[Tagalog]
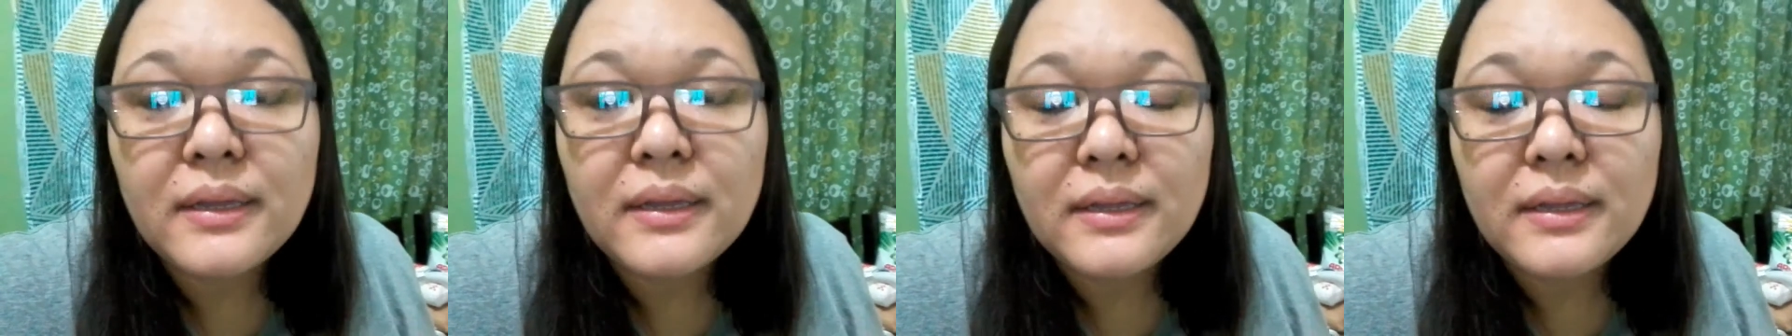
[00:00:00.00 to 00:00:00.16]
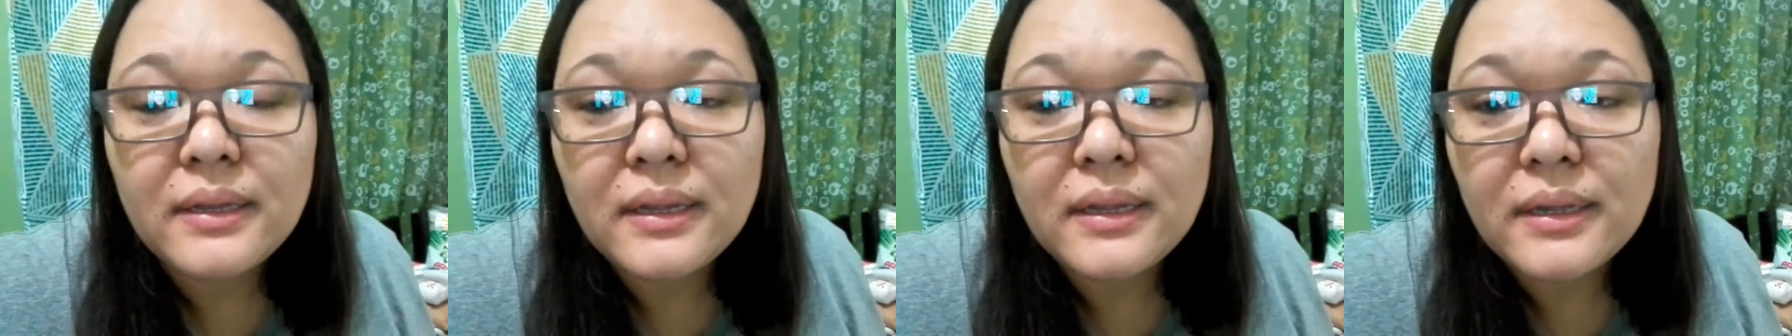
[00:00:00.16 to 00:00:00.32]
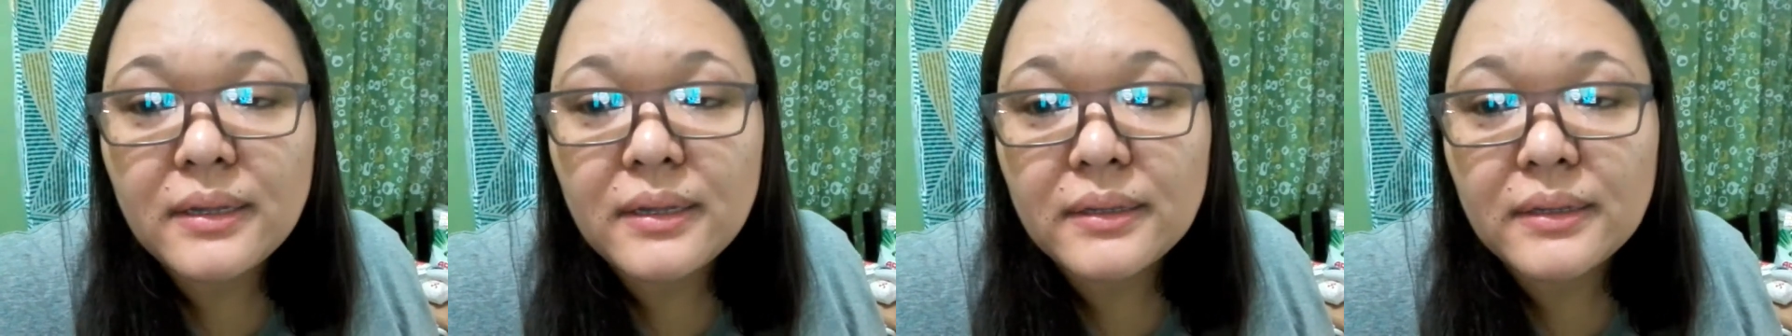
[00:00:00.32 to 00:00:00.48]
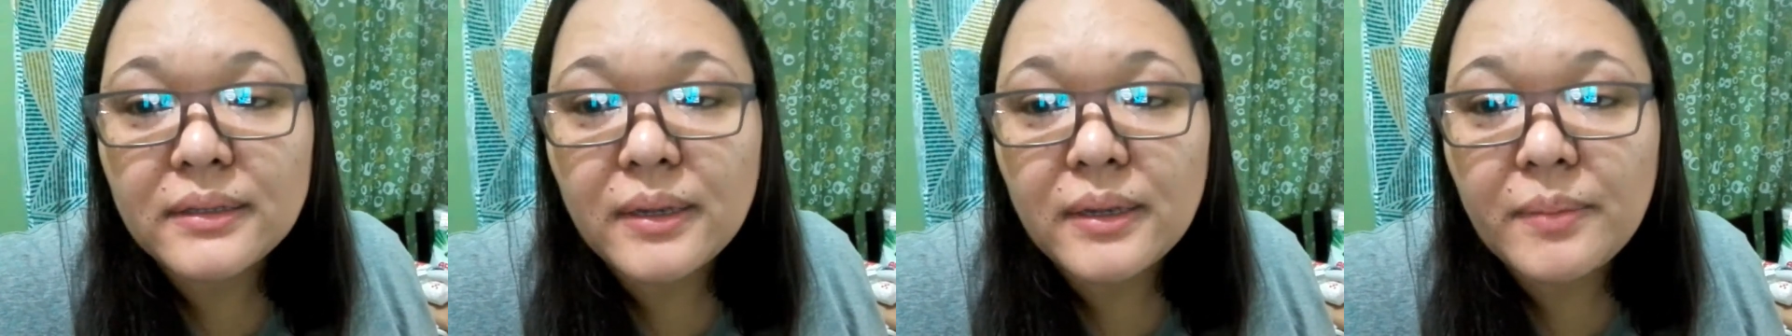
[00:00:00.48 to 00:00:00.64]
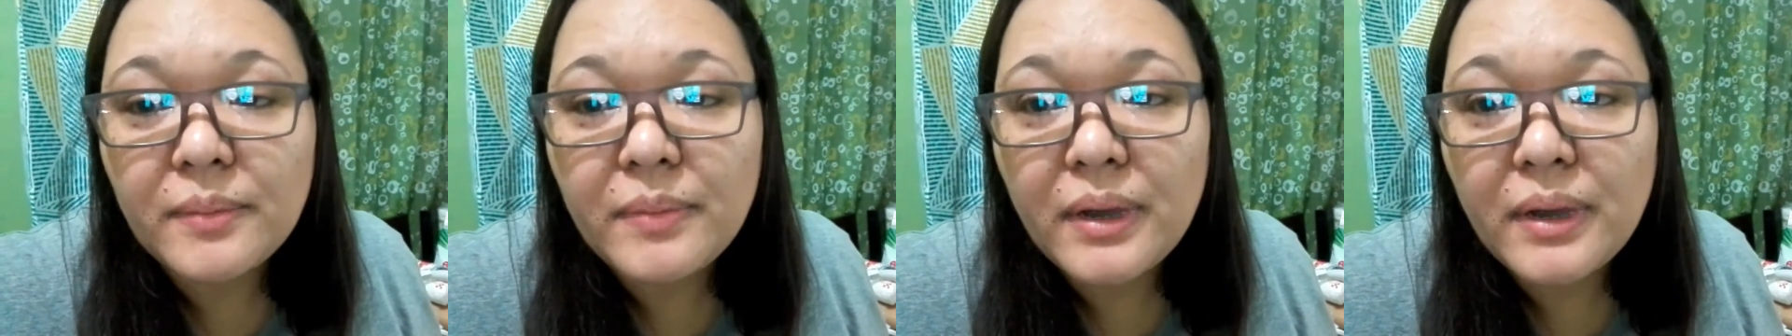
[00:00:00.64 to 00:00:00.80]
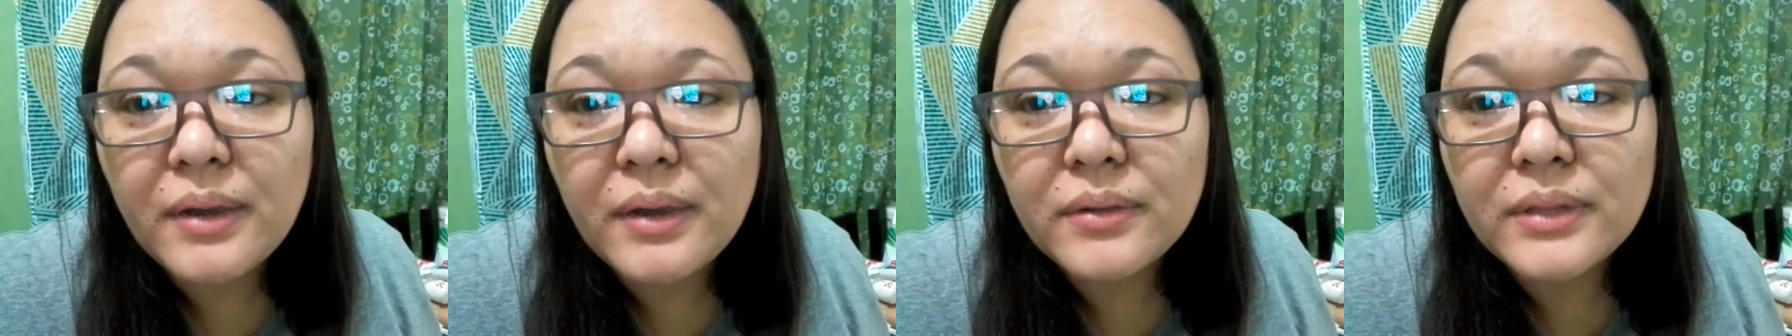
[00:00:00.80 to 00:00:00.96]
na ang
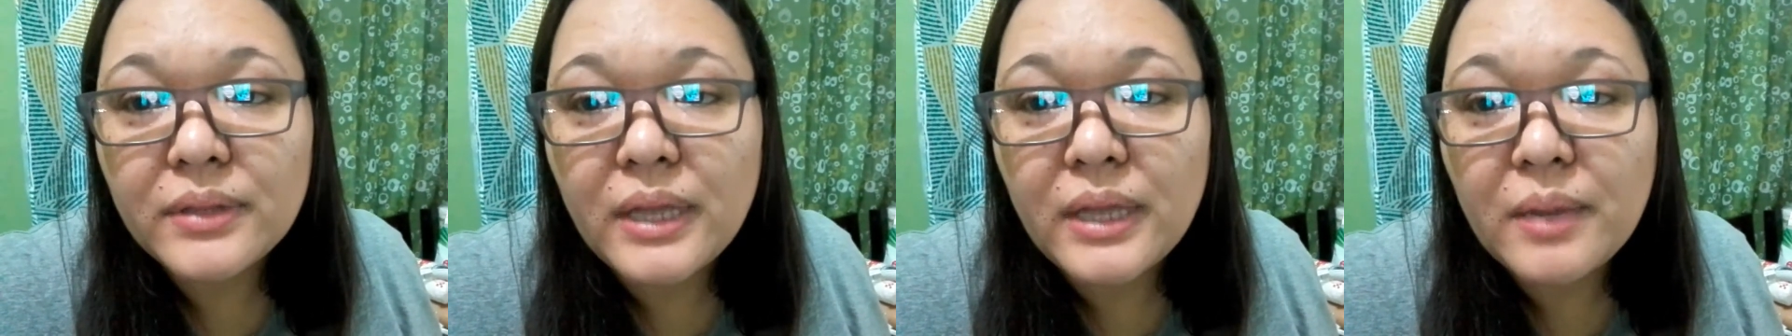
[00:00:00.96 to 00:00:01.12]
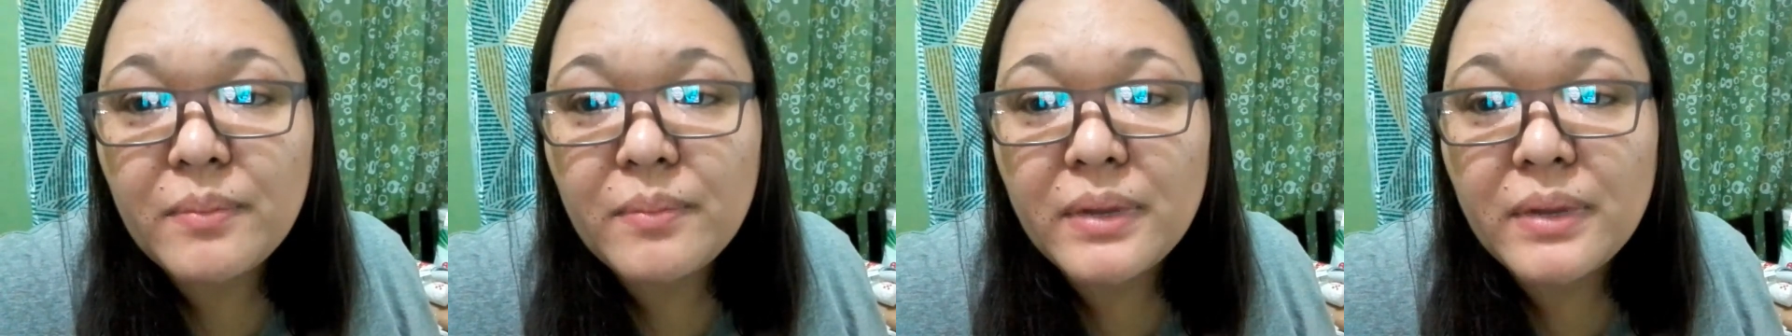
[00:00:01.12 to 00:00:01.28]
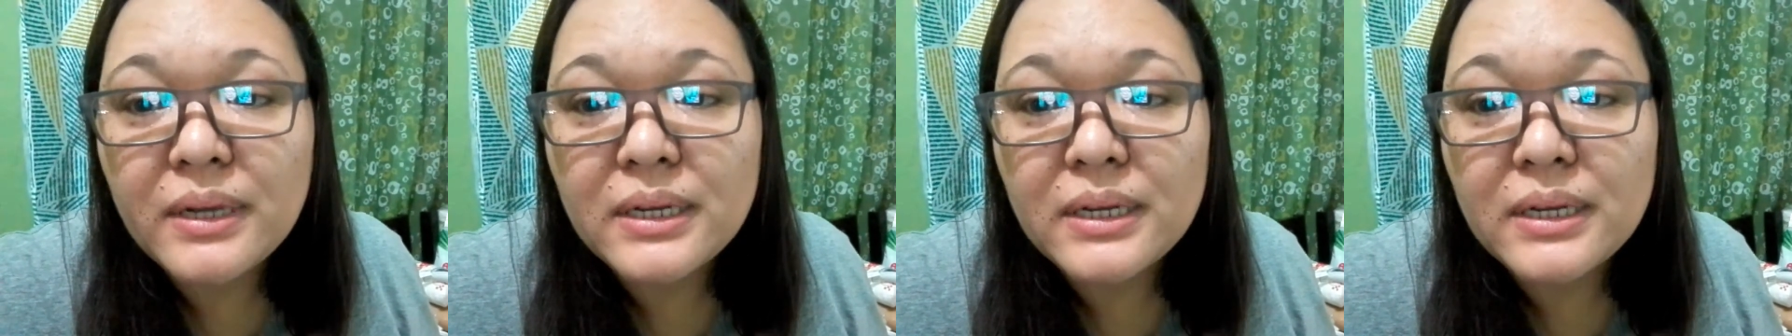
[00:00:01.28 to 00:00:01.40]
trabaho tabang